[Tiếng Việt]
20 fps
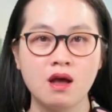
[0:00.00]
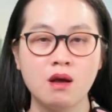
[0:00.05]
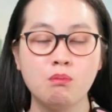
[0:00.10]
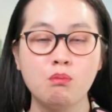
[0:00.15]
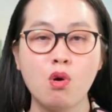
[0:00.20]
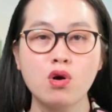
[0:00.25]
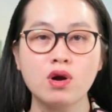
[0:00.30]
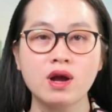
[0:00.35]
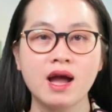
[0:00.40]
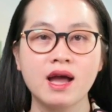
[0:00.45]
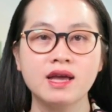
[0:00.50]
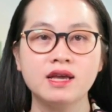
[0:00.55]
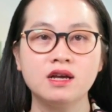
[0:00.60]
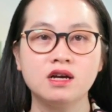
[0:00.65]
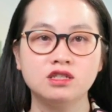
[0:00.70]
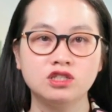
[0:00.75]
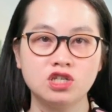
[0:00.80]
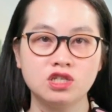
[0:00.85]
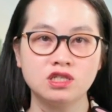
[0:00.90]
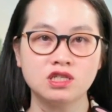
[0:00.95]
Một ngày
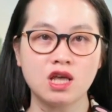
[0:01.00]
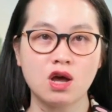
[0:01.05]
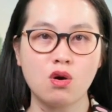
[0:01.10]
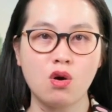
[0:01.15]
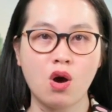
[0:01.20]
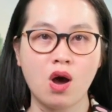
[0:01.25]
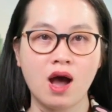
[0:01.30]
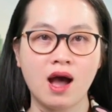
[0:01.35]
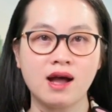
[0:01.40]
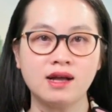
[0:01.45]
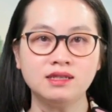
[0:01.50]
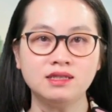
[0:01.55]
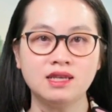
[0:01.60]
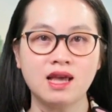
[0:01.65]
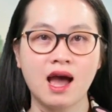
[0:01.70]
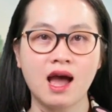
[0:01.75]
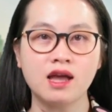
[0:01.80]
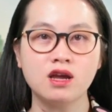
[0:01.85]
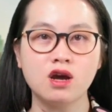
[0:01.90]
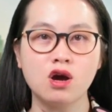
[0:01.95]
ở trên sao Hỏa
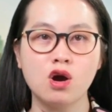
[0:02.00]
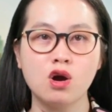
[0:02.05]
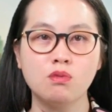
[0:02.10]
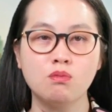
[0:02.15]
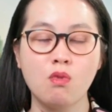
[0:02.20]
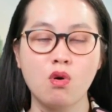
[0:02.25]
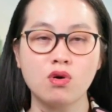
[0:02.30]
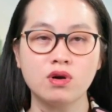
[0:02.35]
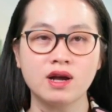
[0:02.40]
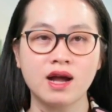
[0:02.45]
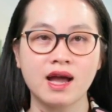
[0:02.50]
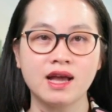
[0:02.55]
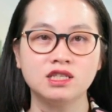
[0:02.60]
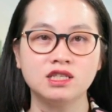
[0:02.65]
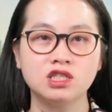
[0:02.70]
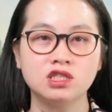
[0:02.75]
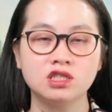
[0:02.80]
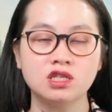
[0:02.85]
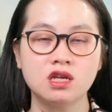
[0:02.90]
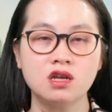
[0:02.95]
dài hơn một ngày
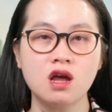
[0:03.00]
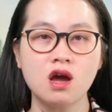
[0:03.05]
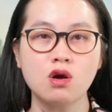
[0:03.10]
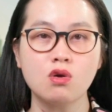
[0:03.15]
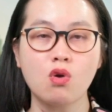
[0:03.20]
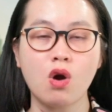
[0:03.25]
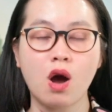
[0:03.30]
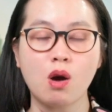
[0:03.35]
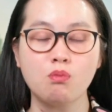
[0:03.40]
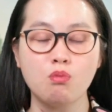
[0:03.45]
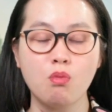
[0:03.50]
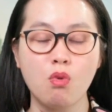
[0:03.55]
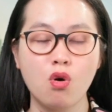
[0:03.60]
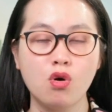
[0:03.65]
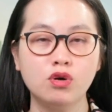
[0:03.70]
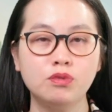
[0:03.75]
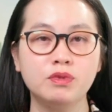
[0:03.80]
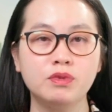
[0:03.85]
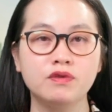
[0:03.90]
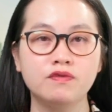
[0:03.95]
trên trái đất khoảng
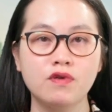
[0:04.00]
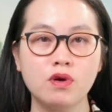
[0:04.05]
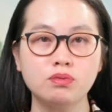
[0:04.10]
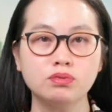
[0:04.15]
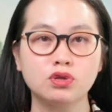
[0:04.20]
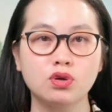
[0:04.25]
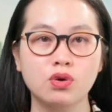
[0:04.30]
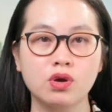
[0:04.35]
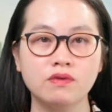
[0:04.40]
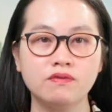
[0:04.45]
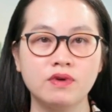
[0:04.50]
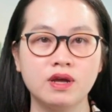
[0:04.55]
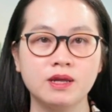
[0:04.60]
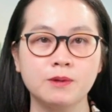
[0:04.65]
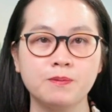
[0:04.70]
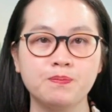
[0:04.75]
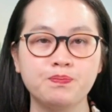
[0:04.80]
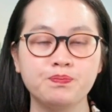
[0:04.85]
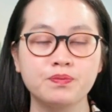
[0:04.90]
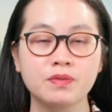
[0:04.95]
40 phút thưa quý vị.